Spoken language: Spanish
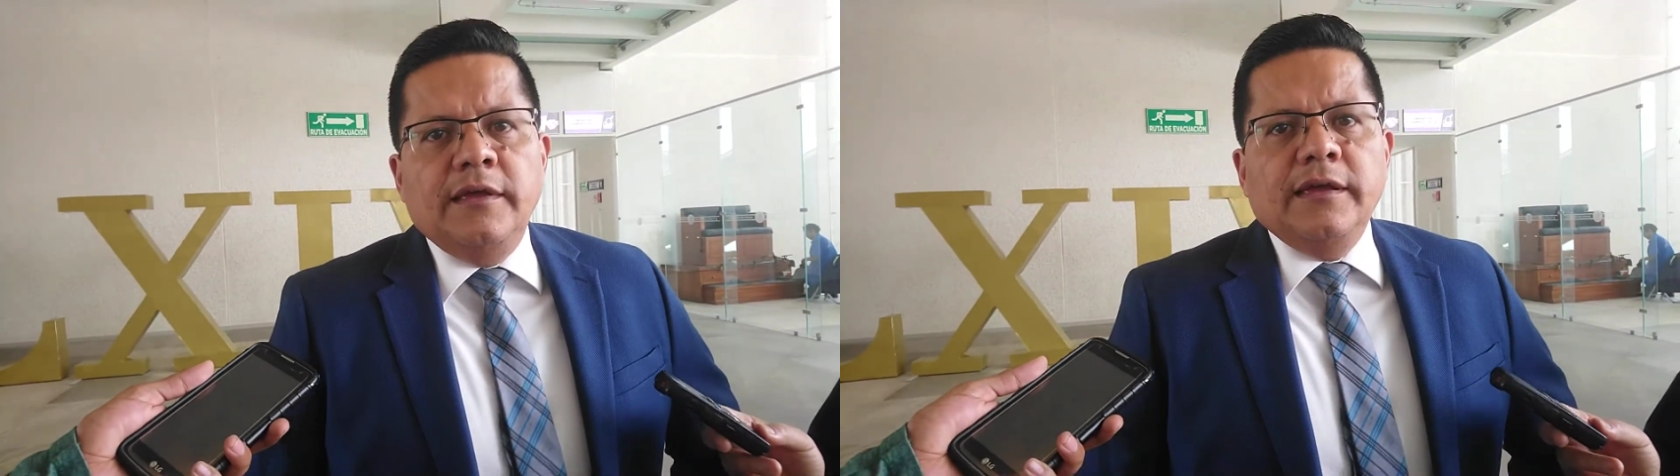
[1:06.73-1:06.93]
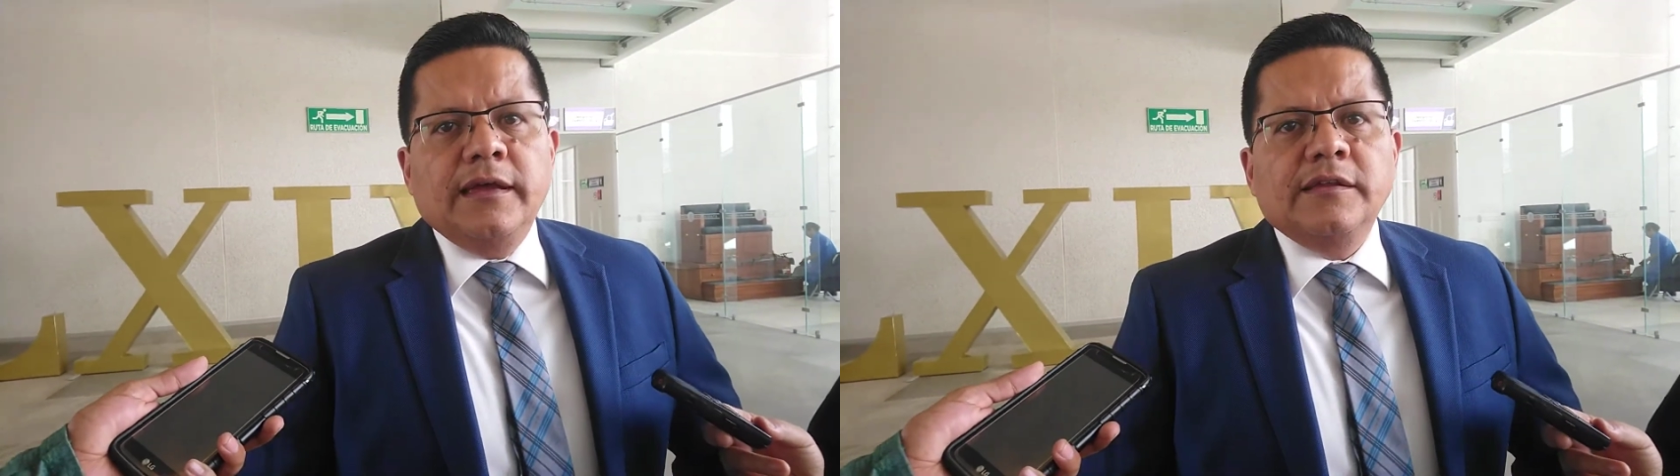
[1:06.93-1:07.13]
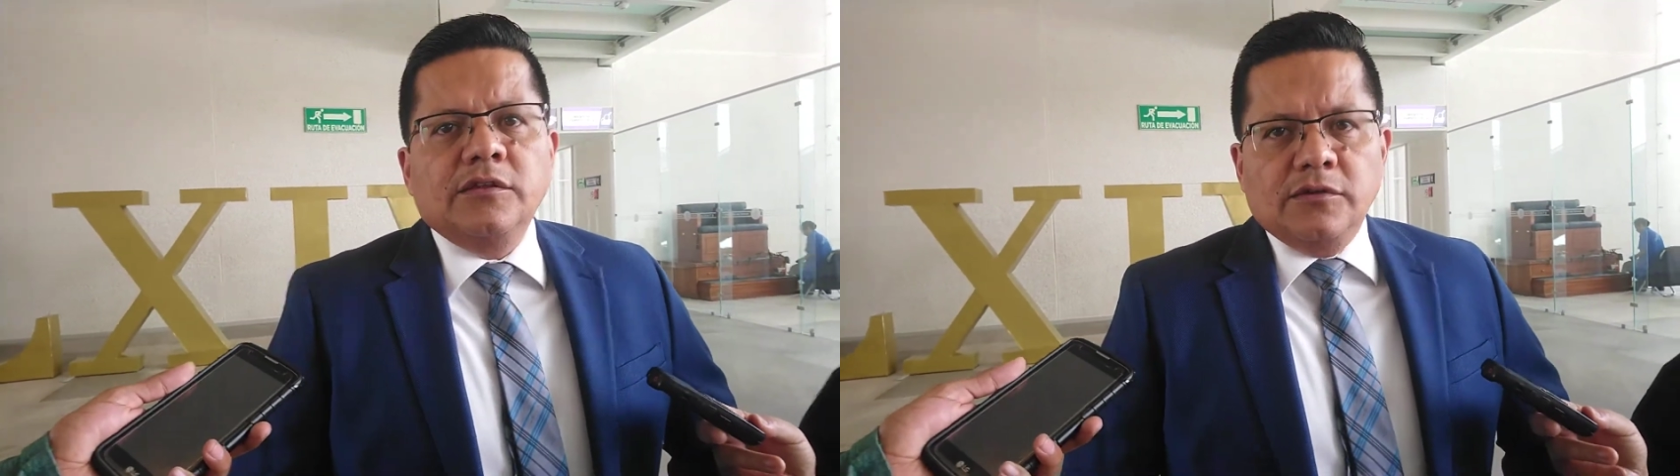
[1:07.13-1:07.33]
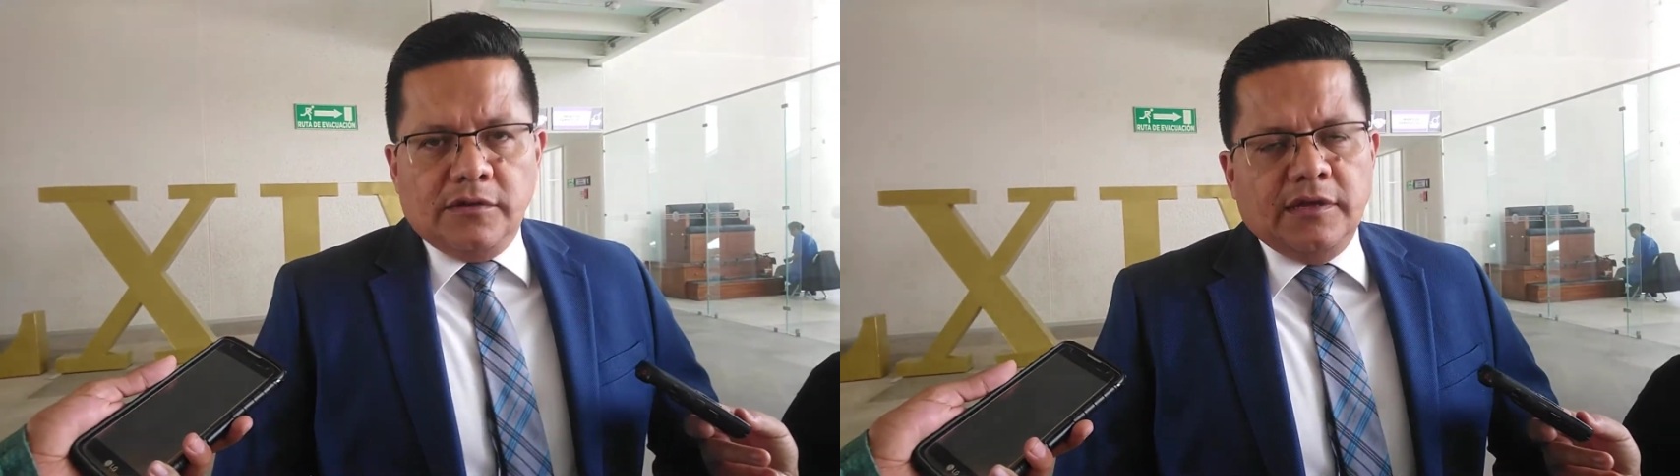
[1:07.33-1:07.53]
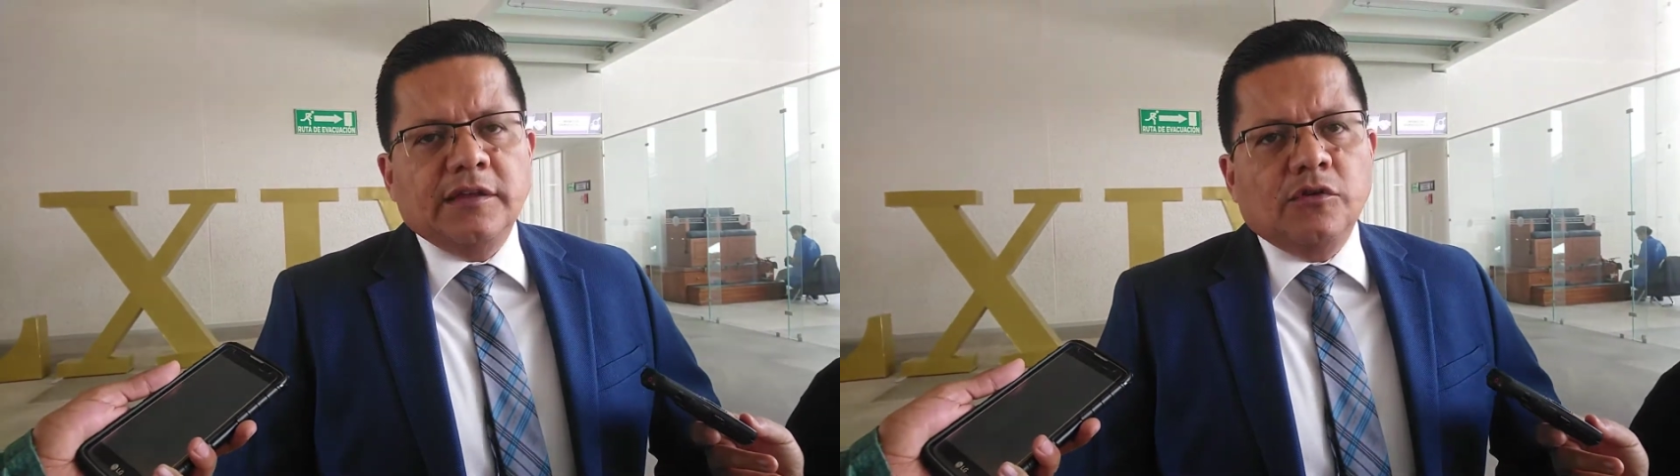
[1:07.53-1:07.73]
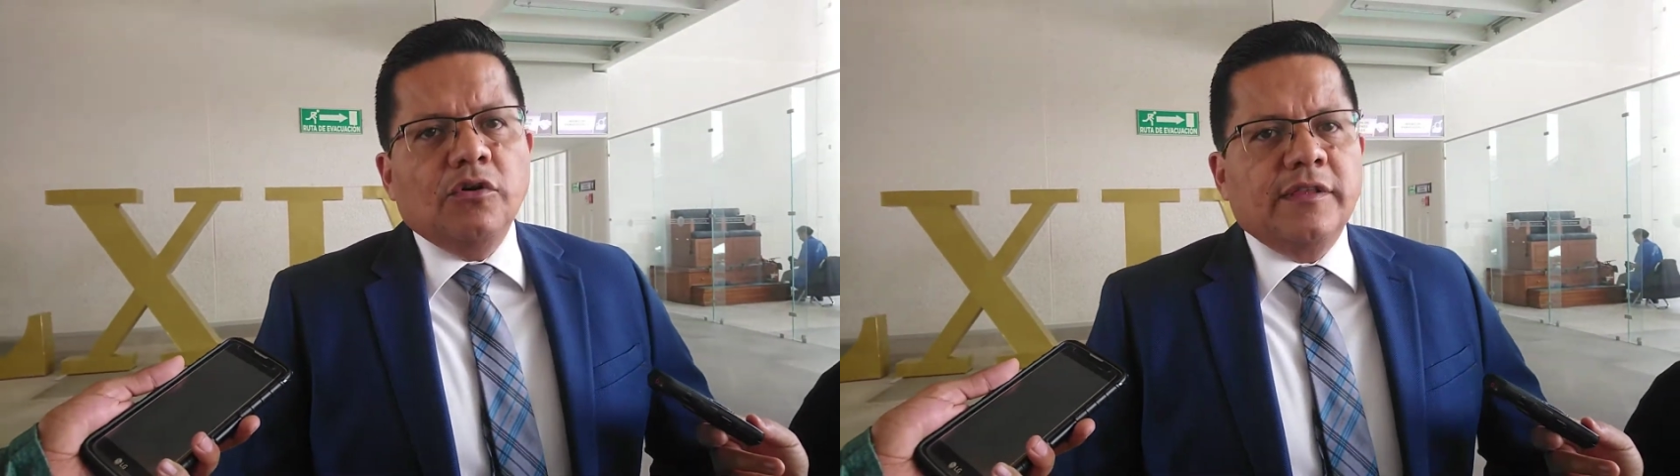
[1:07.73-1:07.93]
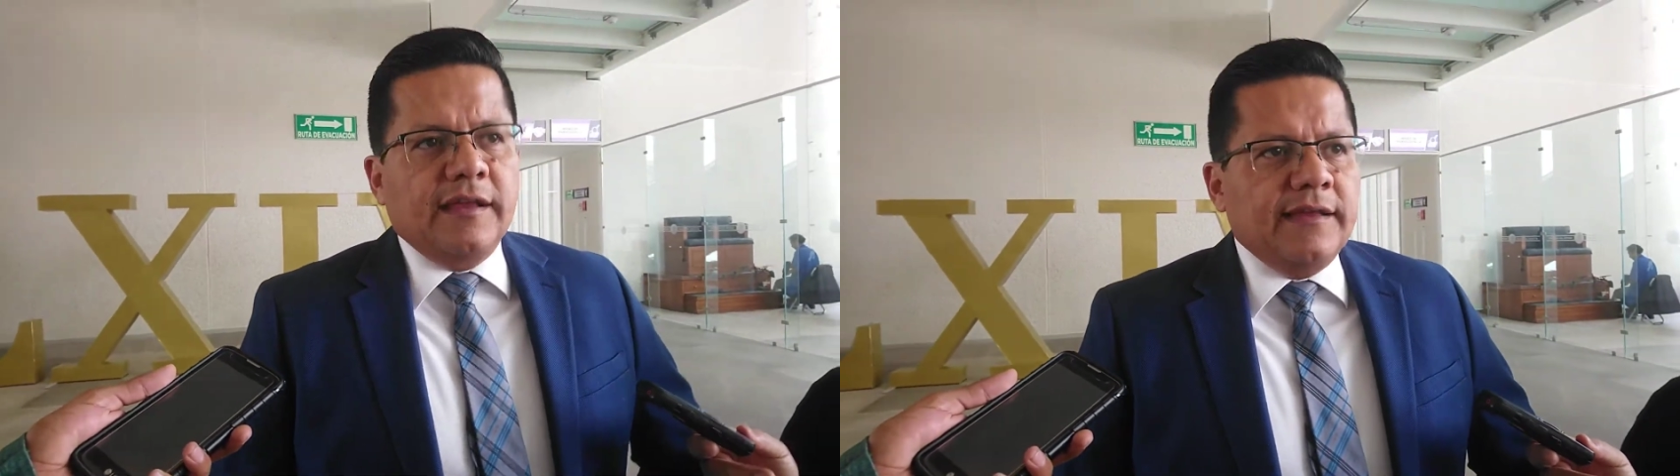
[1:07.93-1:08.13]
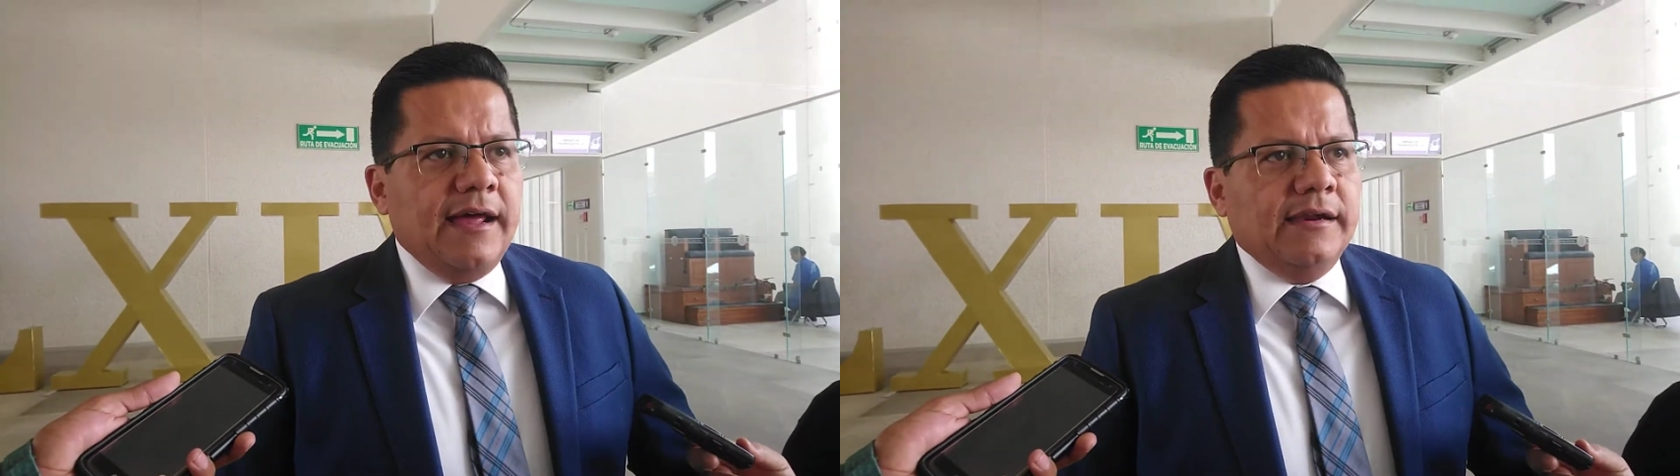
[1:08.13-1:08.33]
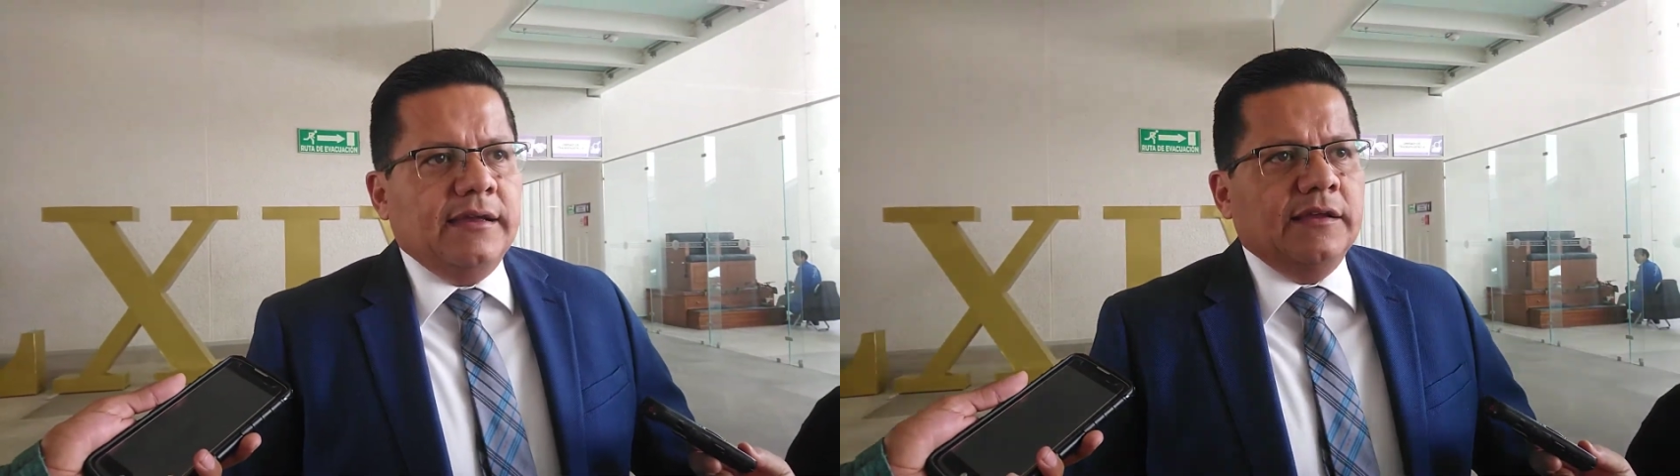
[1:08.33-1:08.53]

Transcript: Y la distribución. Que es Cortazar,